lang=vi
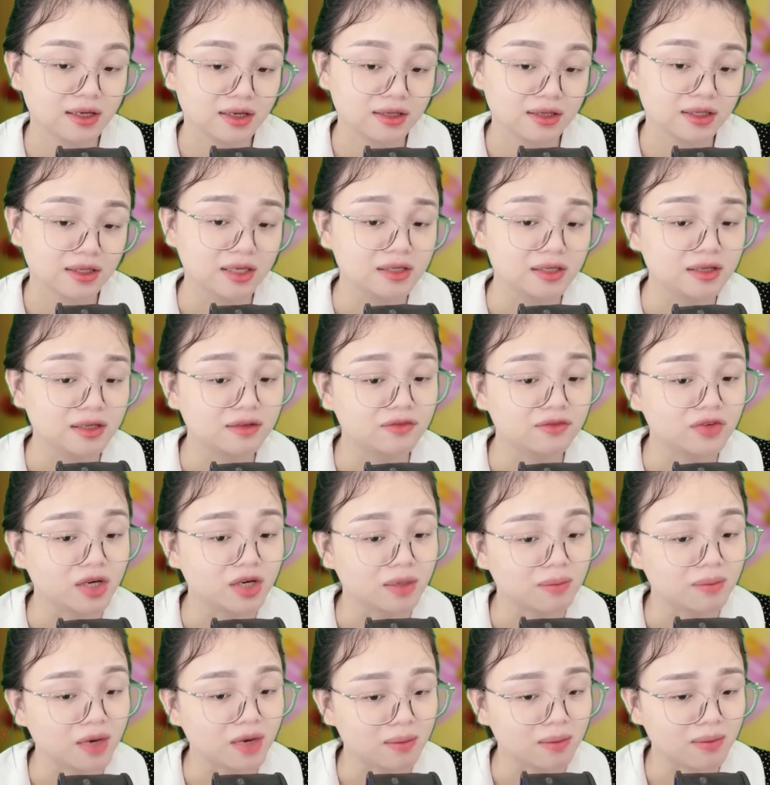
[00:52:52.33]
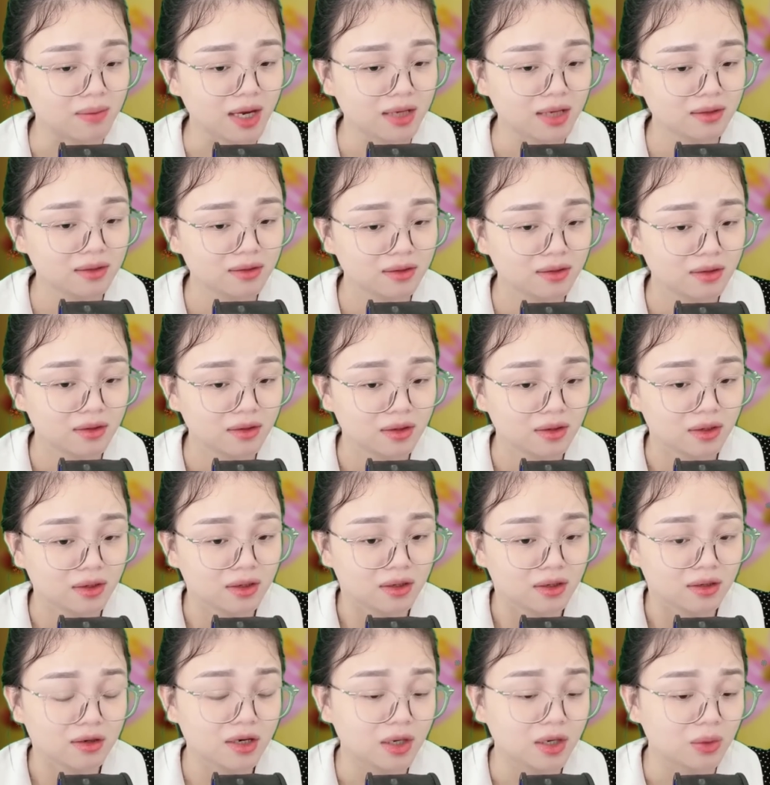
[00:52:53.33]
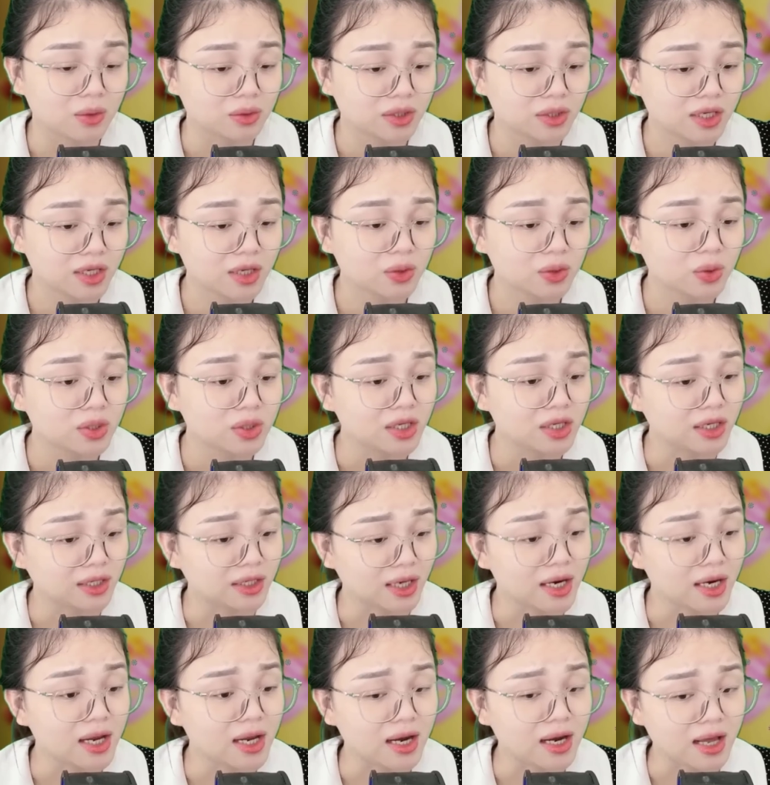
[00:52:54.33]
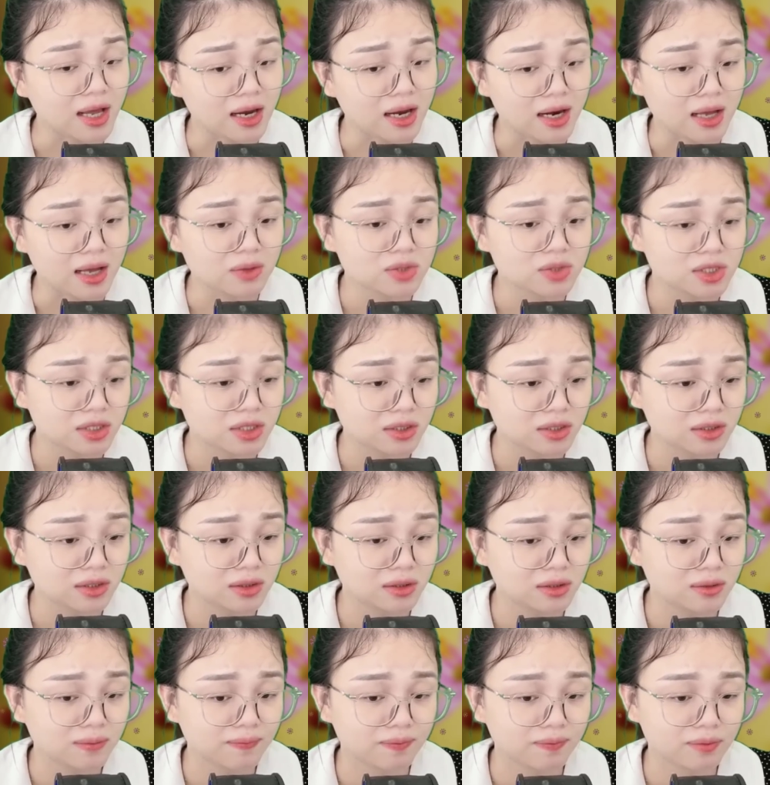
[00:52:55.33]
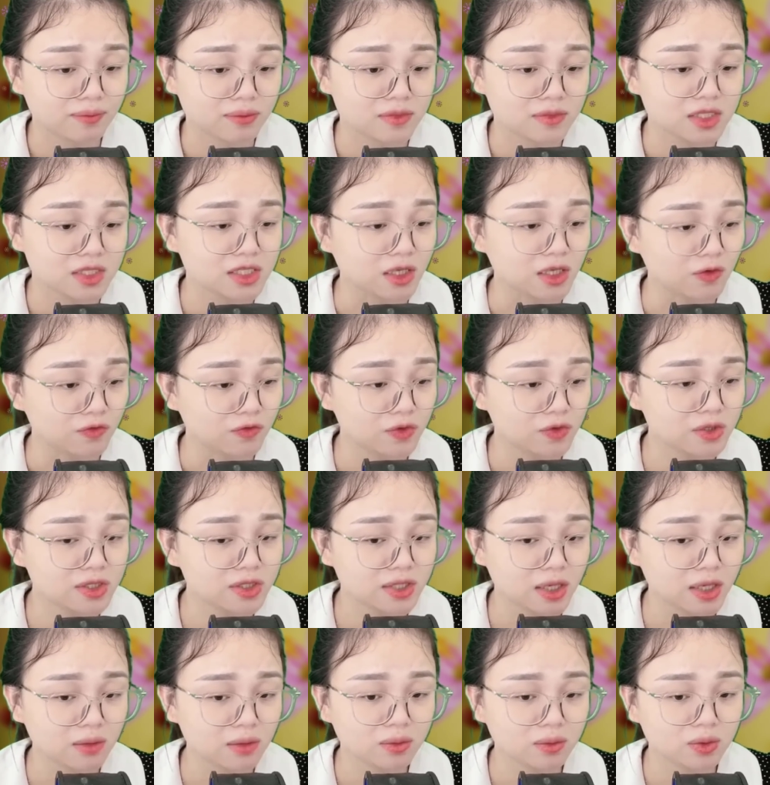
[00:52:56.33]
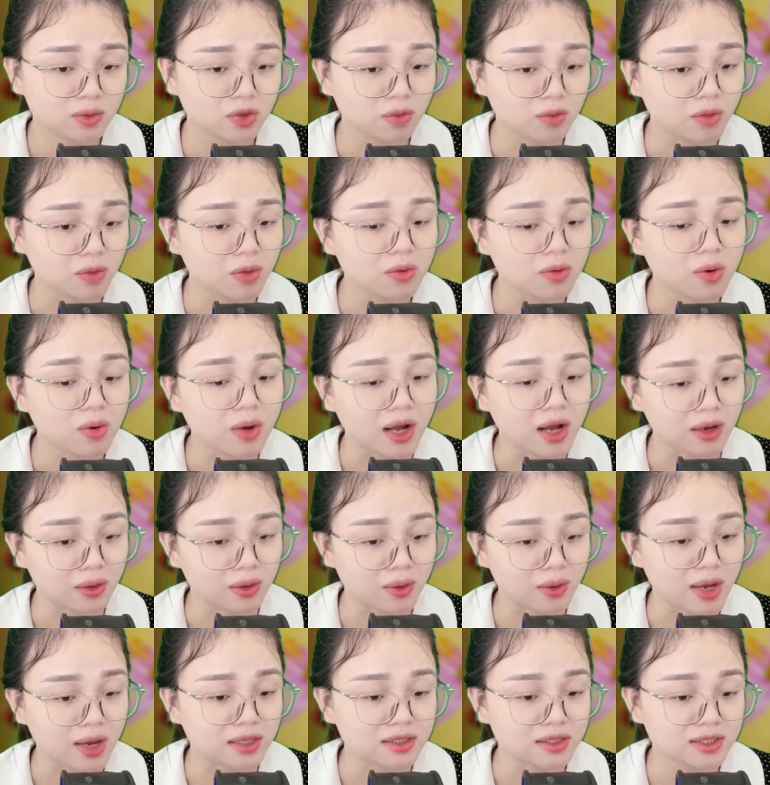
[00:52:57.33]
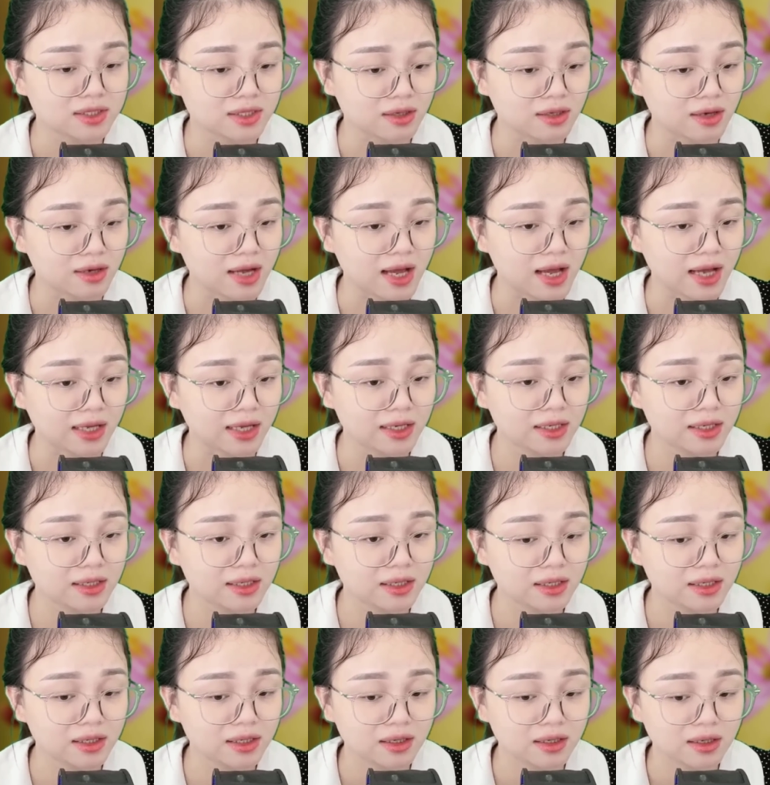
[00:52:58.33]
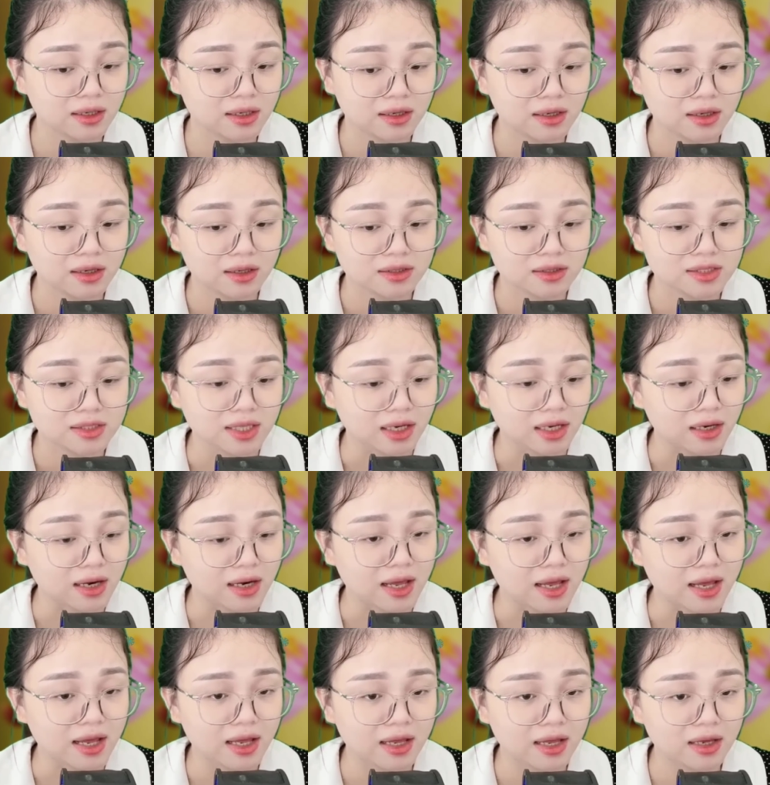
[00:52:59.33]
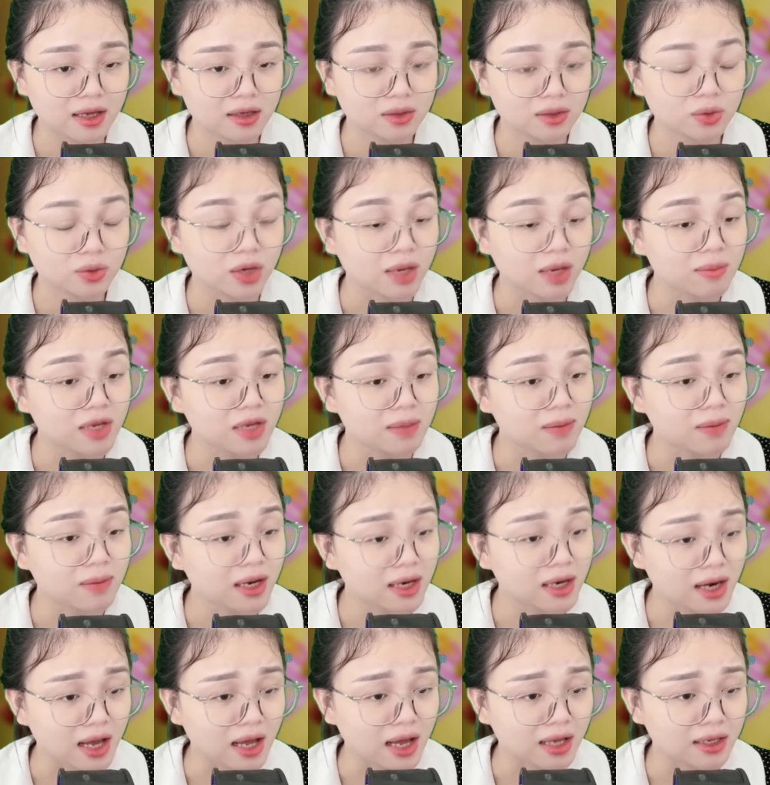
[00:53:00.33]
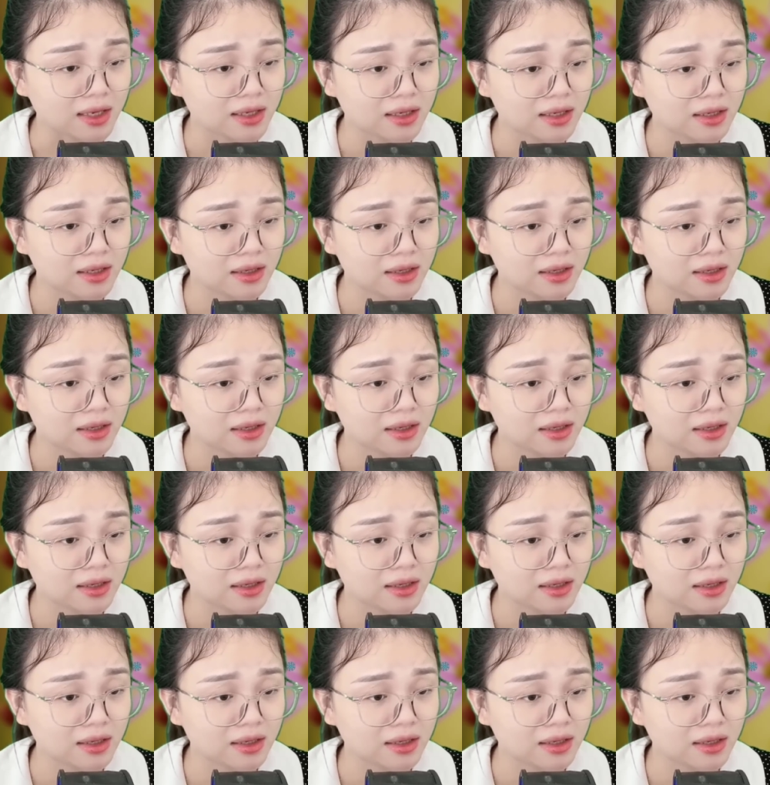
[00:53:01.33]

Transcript: Thế nhưng vừa mở mắt, người đầu tiên tôi nhìn thấy lại là lão Trư. Trong phút chốc tôi bỗng hoảng loạn, sợ hãi. Chẳng lẽ tôi đã bị bắt lại?